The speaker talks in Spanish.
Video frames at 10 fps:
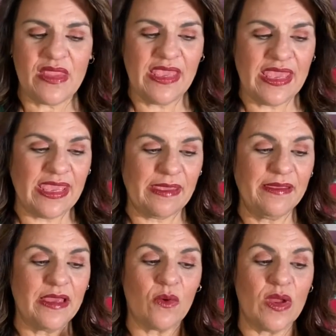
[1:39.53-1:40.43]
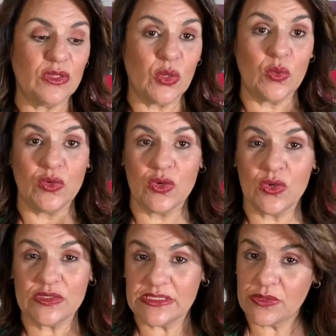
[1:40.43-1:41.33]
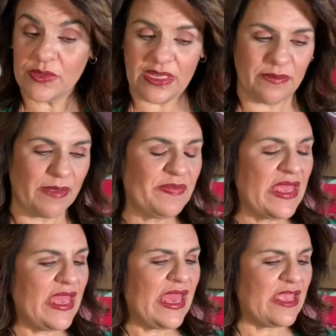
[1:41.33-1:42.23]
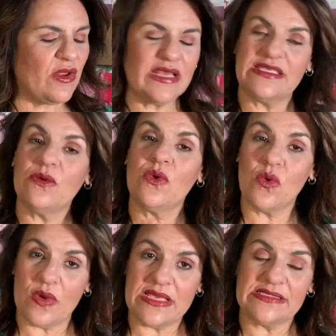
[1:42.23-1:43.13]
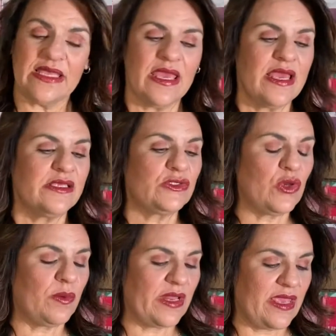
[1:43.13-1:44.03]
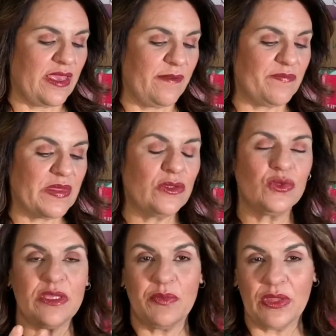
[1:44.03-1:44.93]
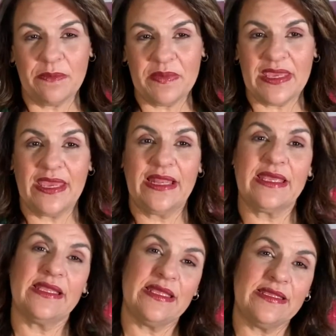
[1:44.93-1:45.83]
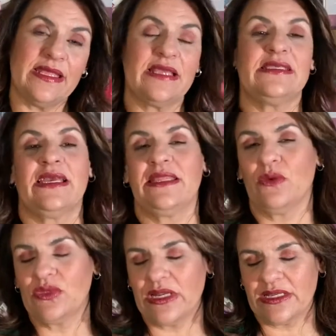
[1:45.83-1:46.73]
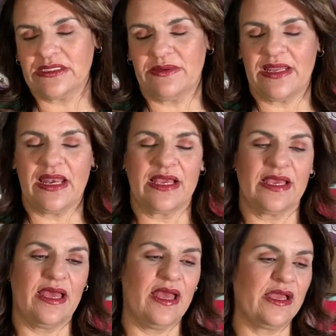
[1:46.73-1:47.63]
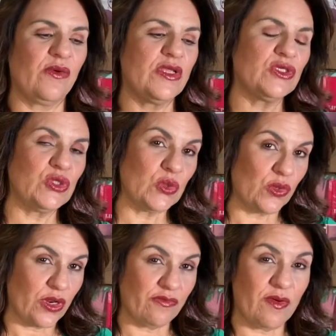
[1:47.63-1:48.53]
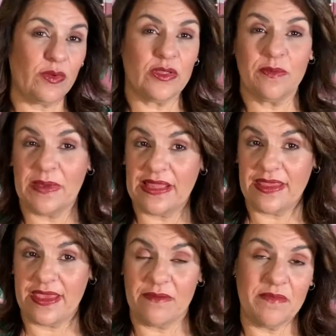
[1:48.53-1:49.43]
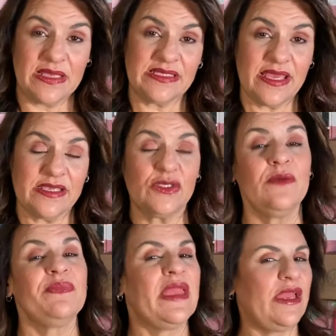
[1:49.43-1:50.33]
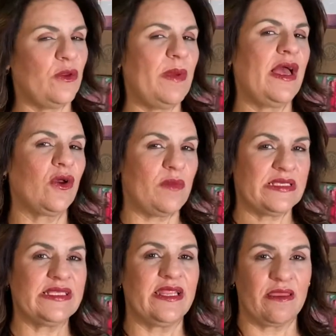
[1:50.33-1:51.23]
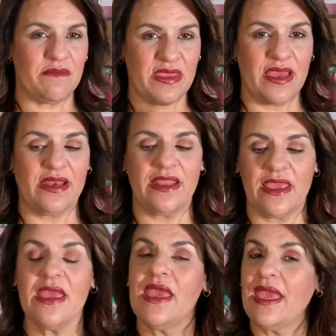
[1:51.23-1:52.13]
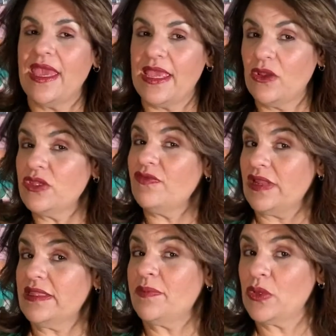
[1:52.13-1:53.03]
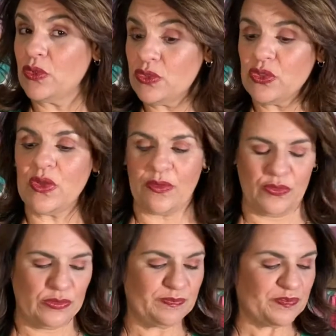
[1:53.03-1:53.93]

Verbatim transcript: Eh, cuando uno se suscribe, ellos le hacen un quiz sobre tu tipo de piel, qué te interesa, qué te gustaría recibir en la caja, cuáles son tus colores favoritos para en base a eso ellos van a comenzar a enviarle eh, los diferentes productos a uno.